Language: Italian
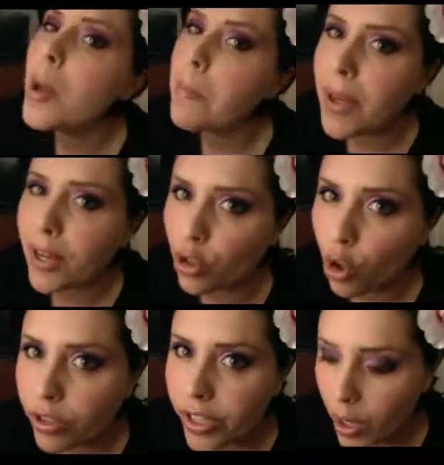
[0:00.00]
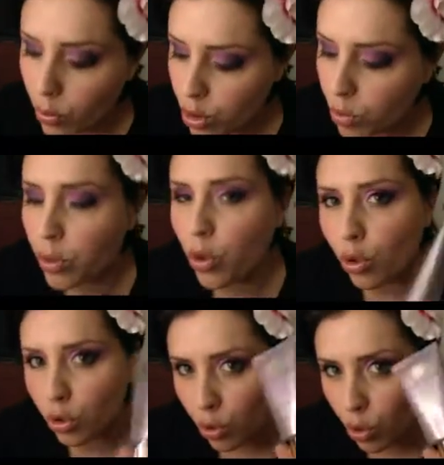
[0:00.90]
per togliere questo
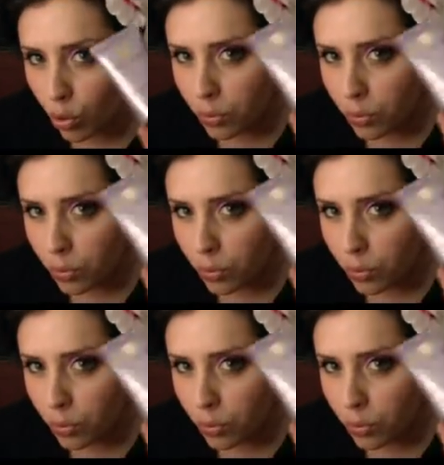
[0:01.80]
prodotto,